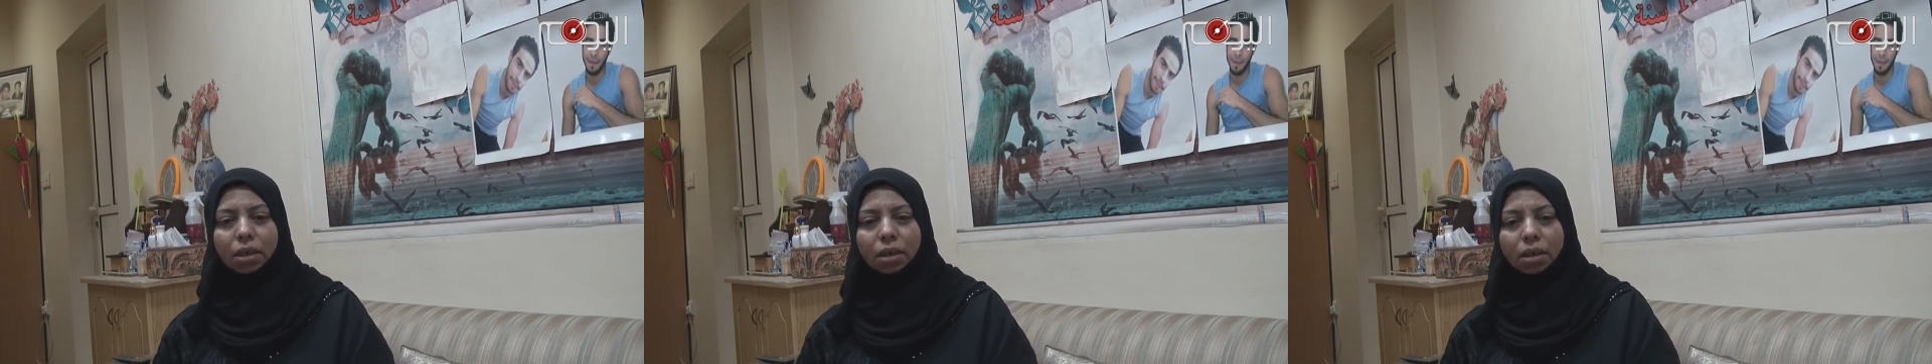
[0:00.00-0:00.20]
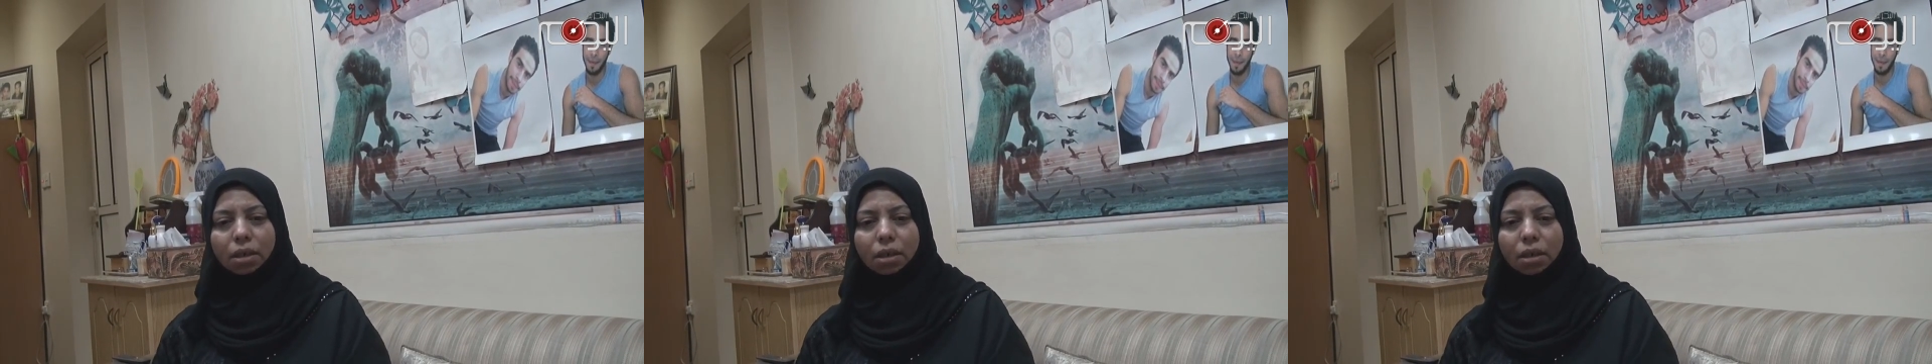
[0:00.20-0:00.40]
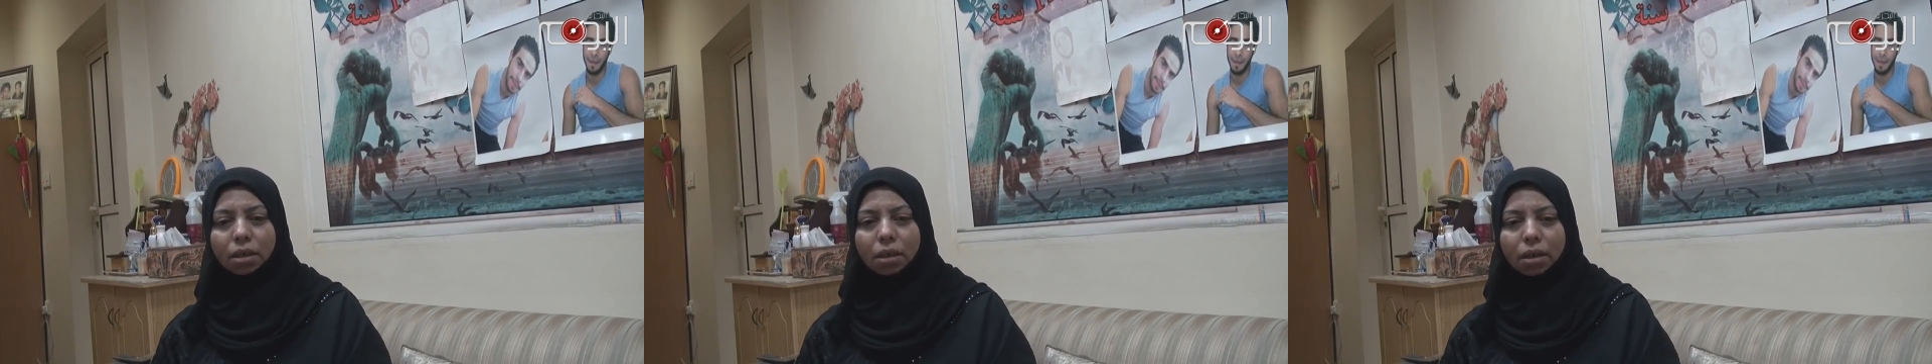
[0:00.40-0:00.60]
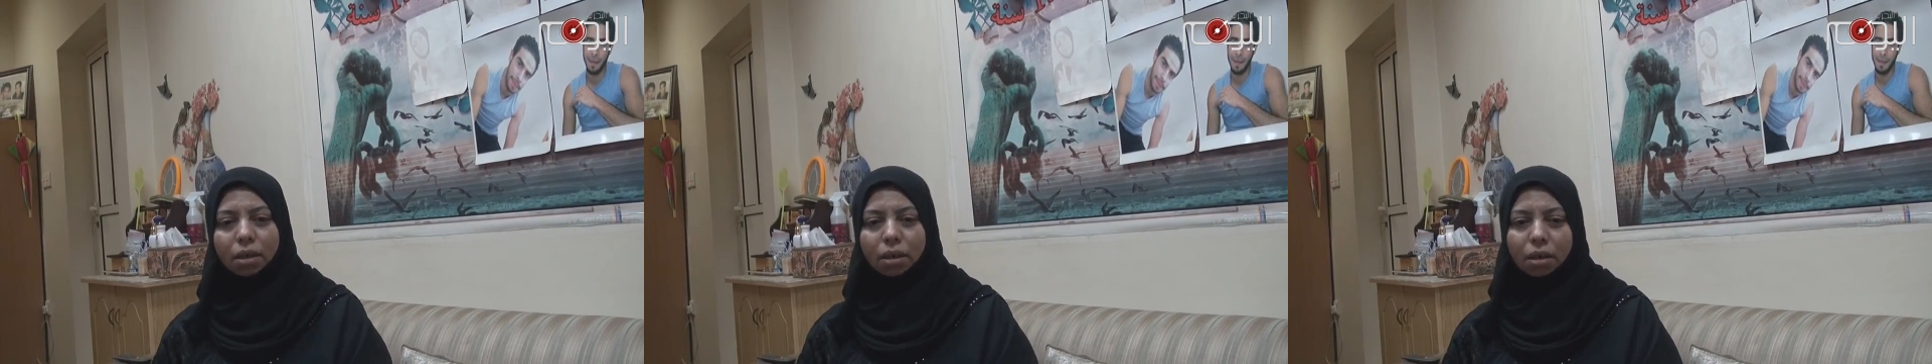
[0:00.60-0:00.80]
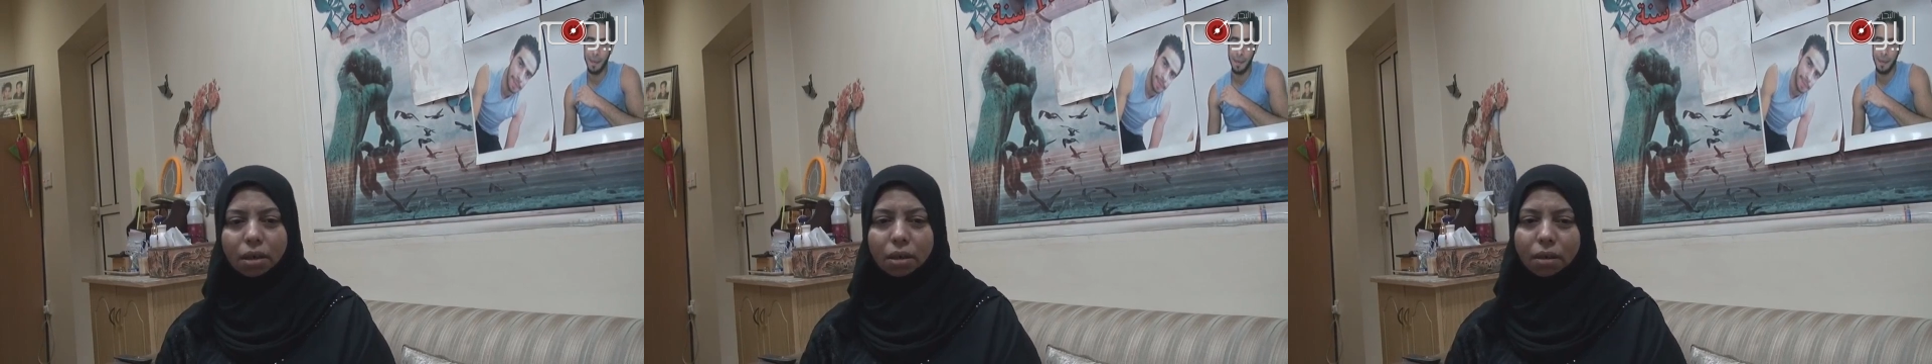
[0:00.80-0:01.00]

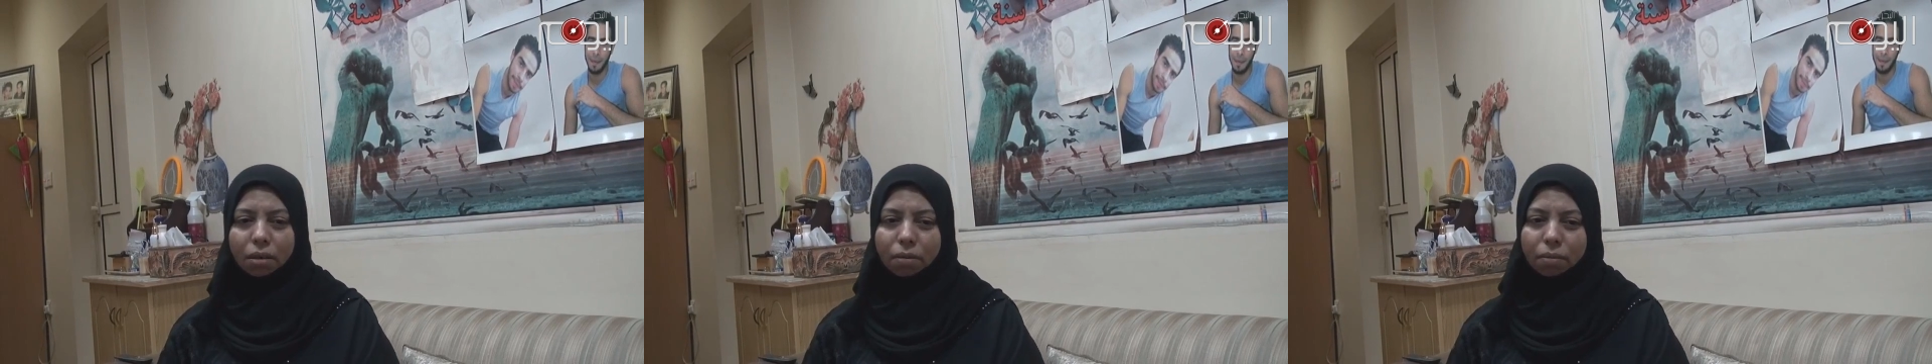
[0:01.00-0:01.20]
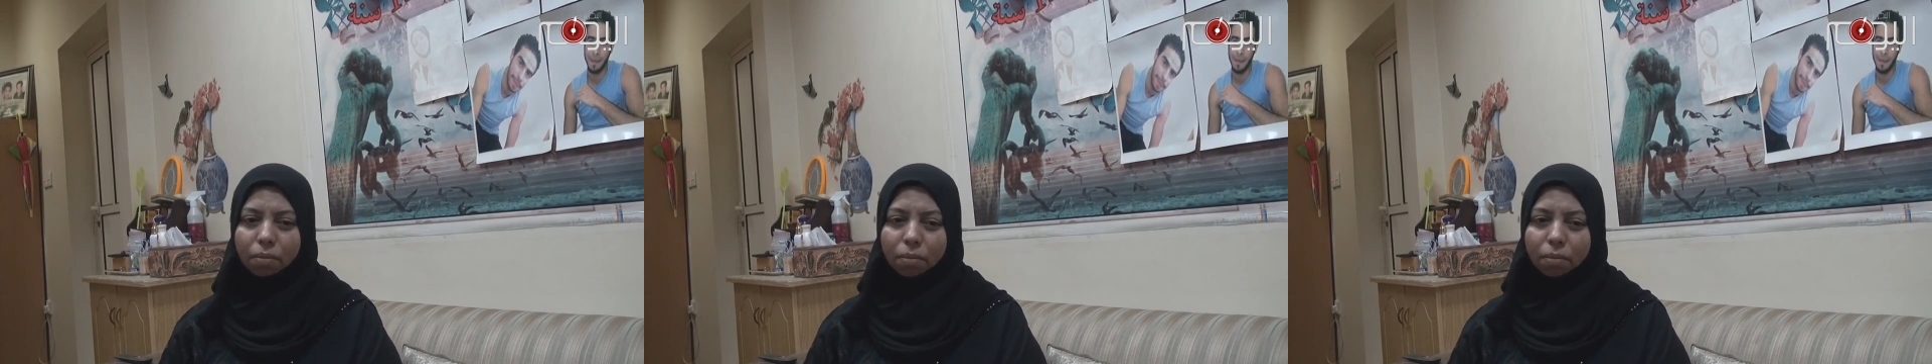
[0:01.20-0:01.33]
آه،